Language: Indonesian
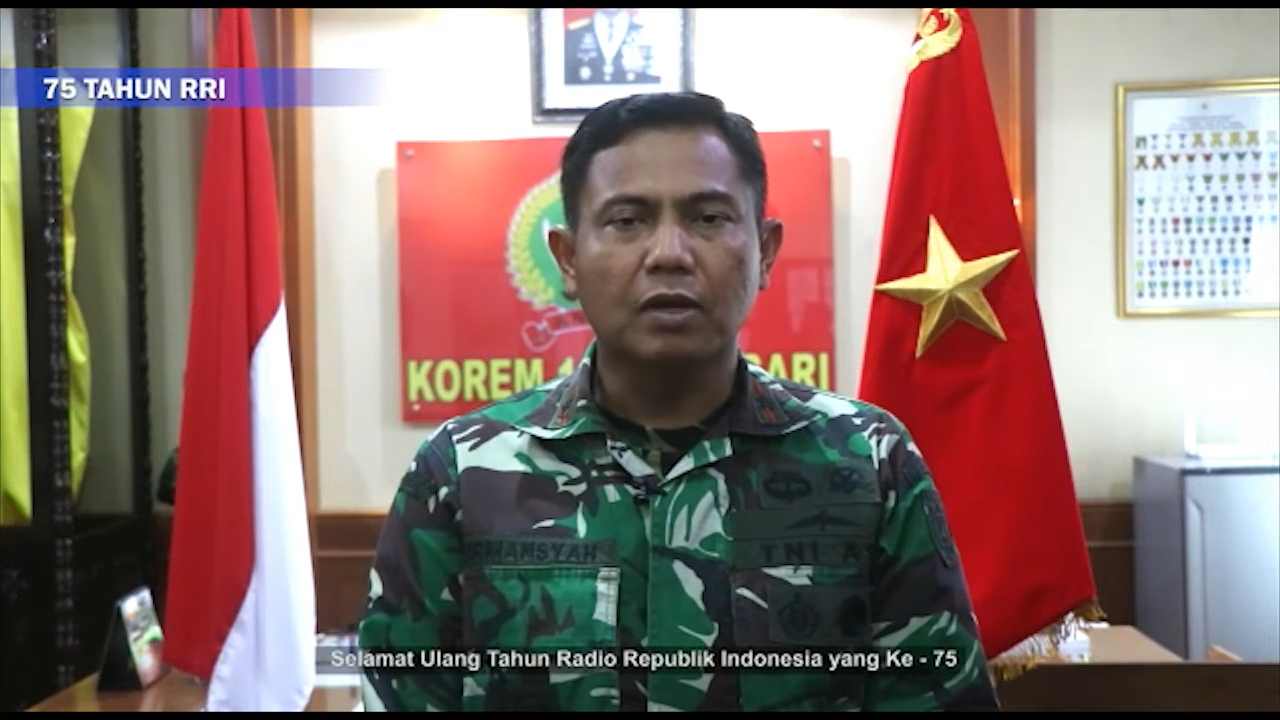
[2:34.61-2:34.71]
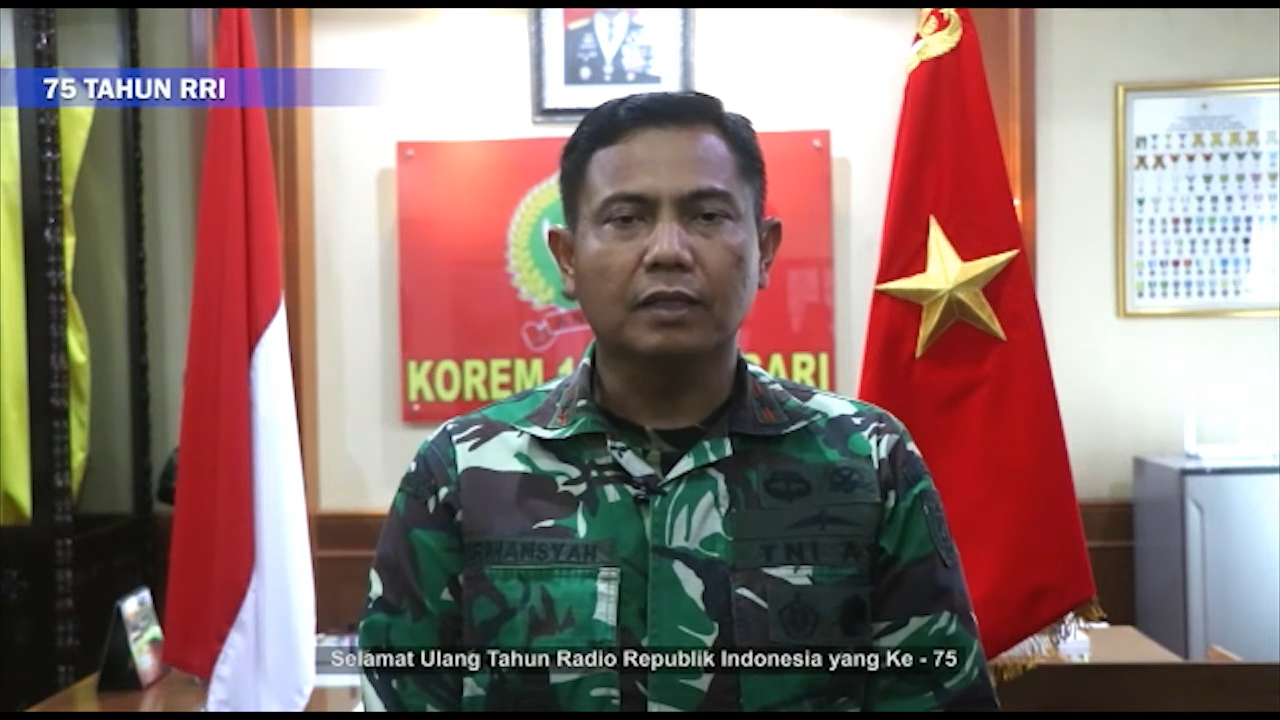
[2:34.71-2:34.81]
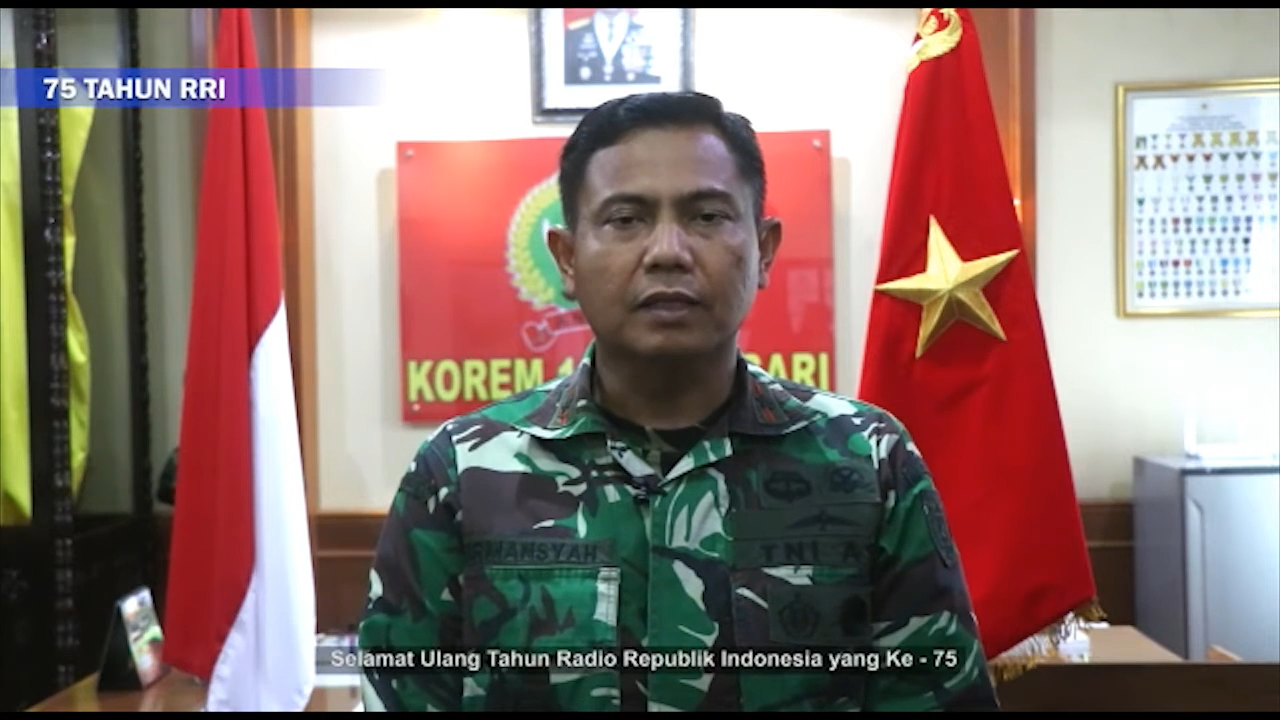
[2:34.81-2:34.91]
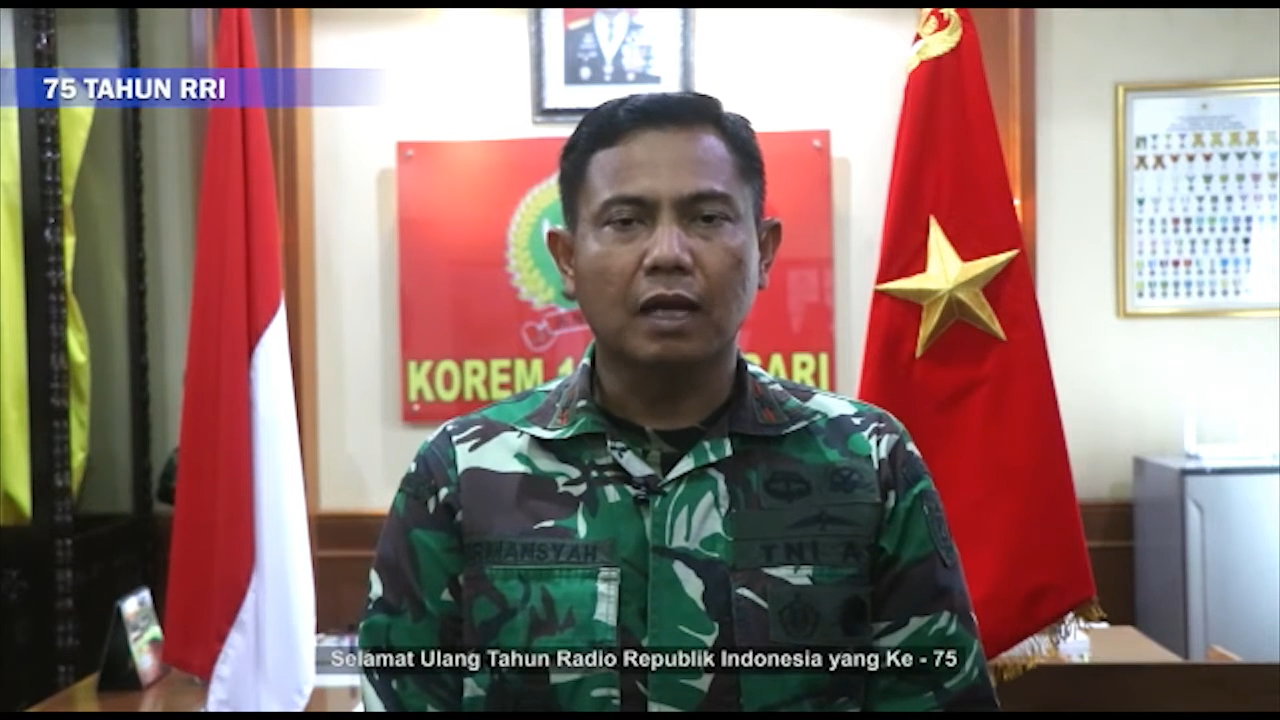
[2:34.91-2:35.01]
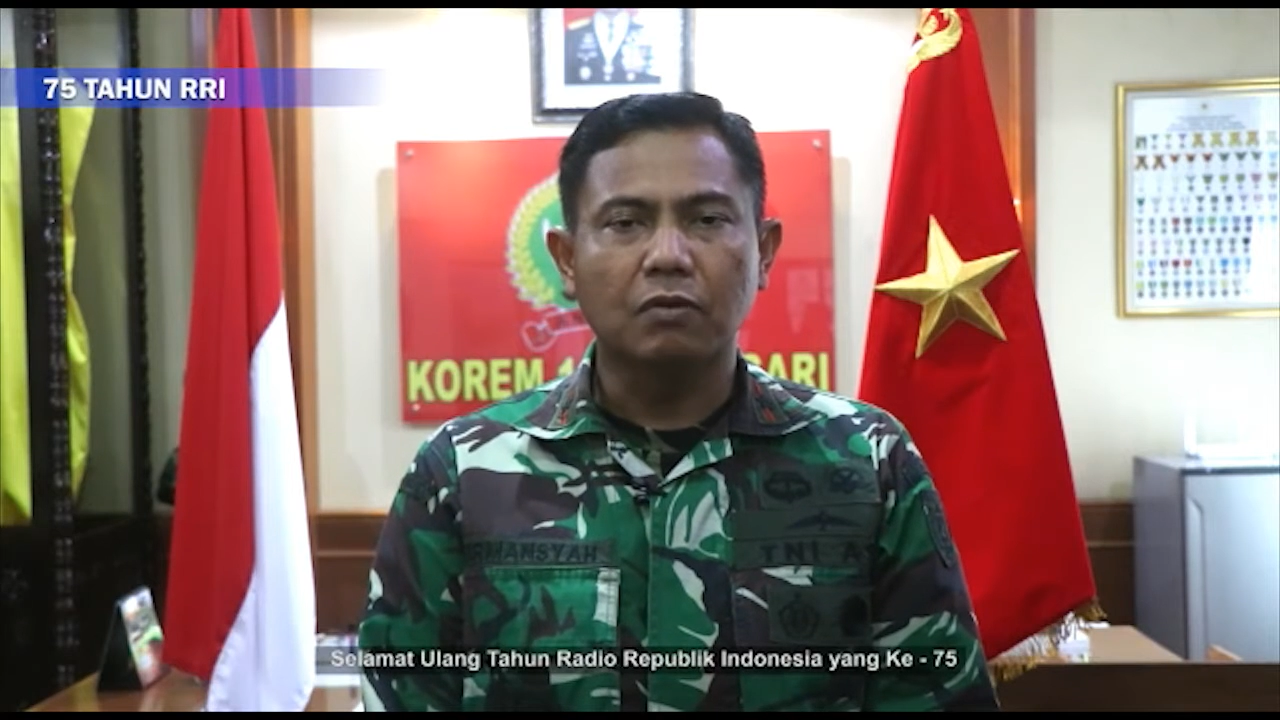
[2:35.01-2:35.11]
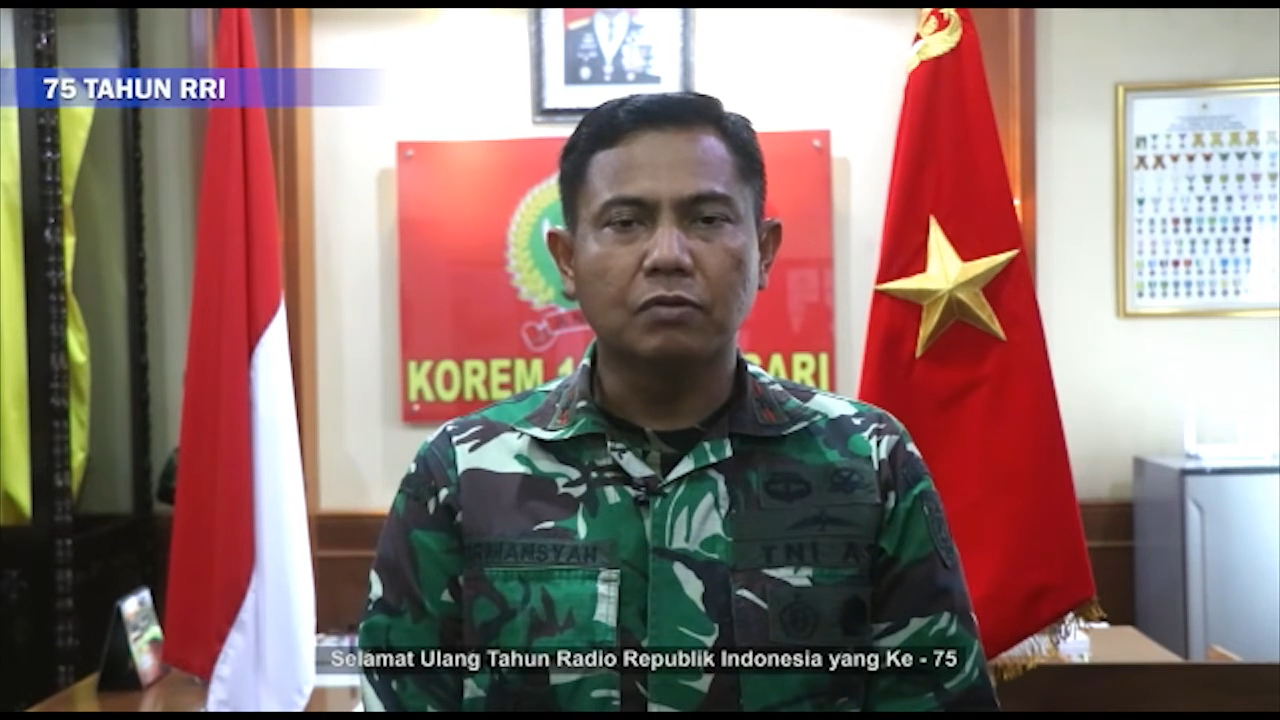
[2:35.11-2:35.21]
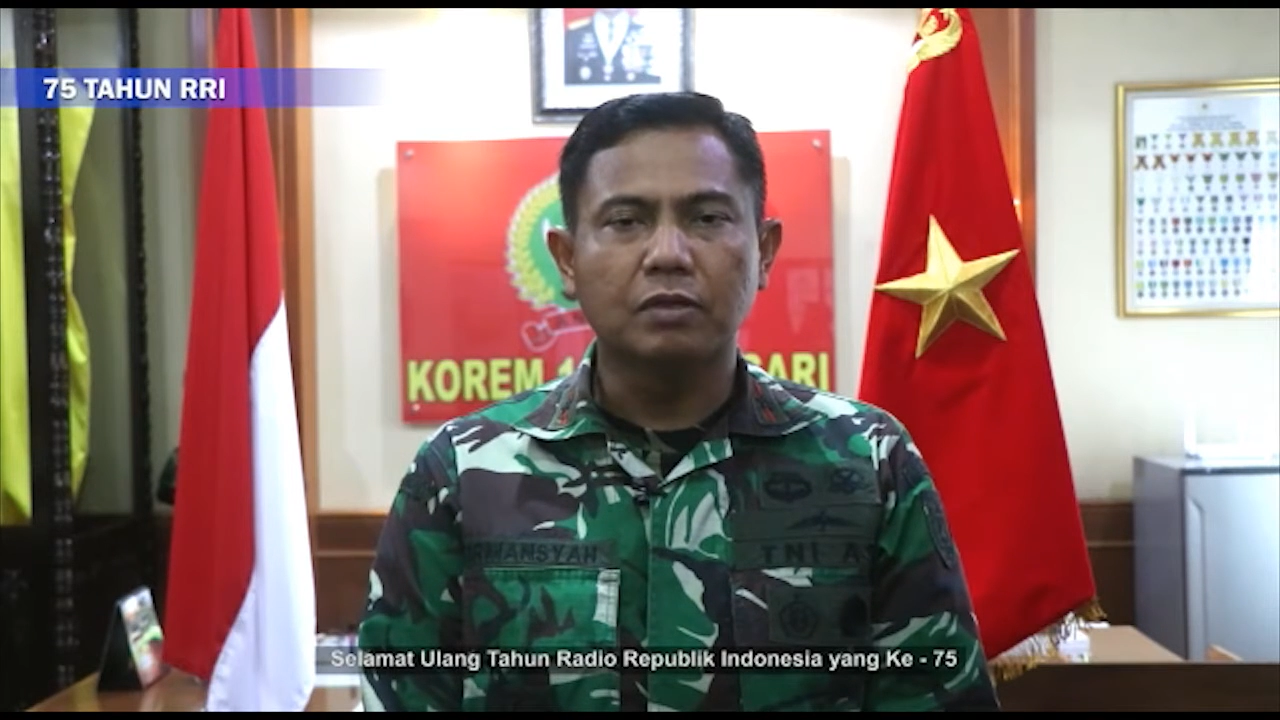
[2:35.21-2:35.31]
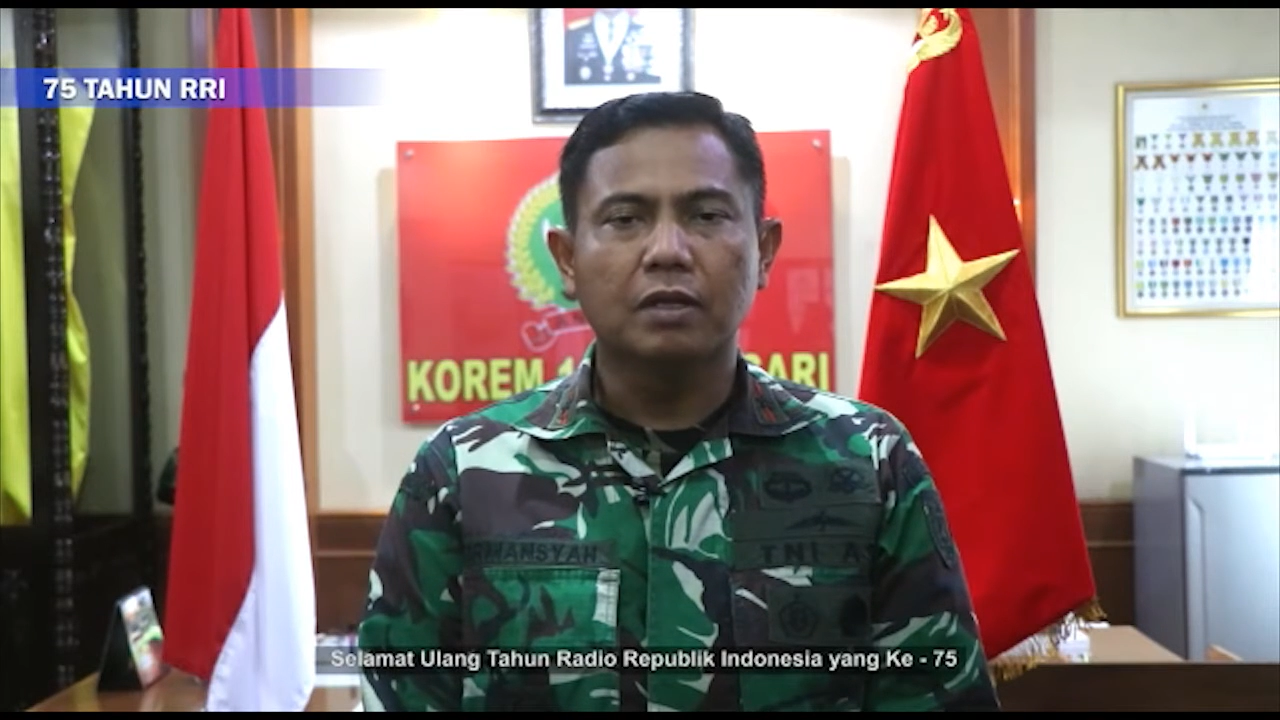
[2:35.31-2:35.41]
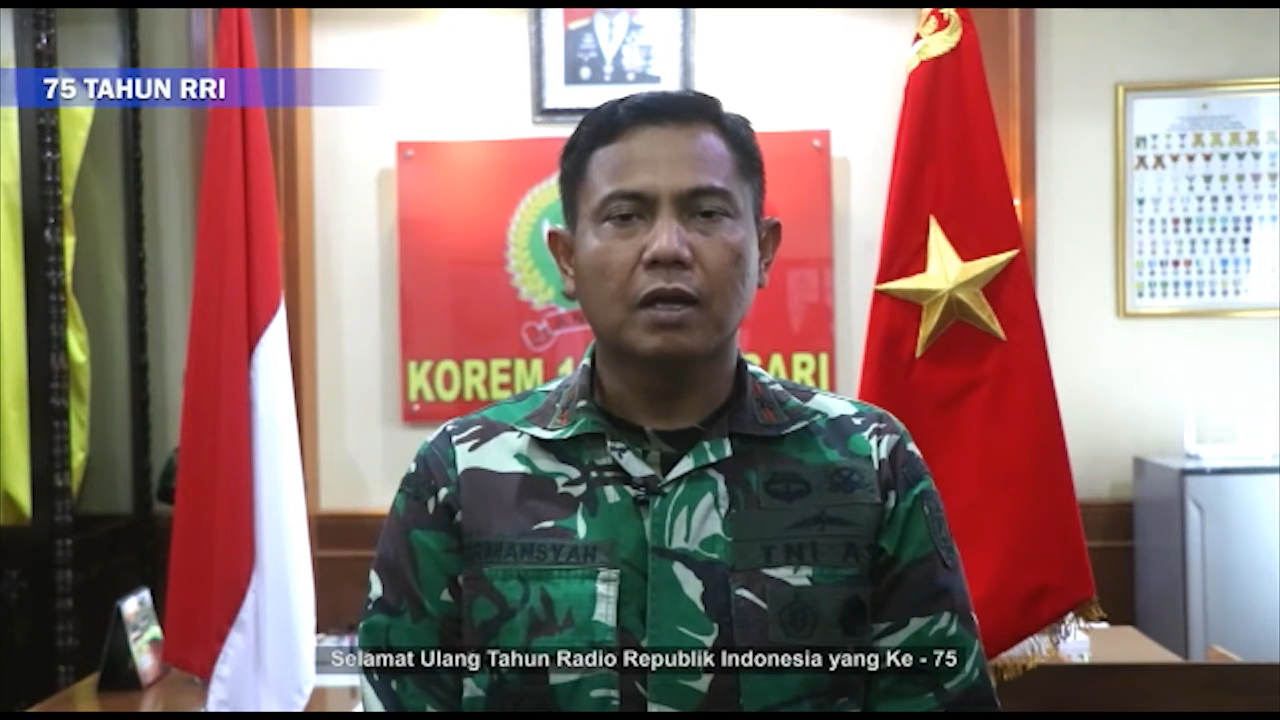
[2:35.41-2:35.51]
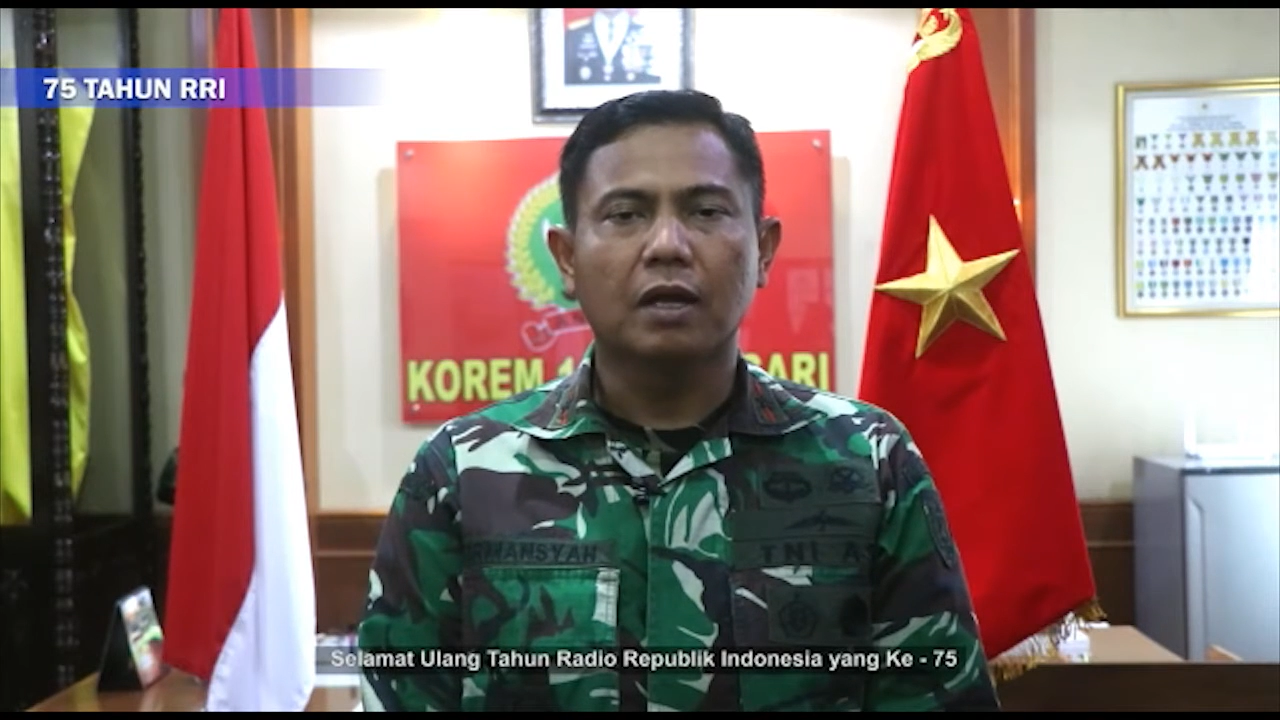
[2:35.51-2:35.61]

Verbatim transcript: ulang tahun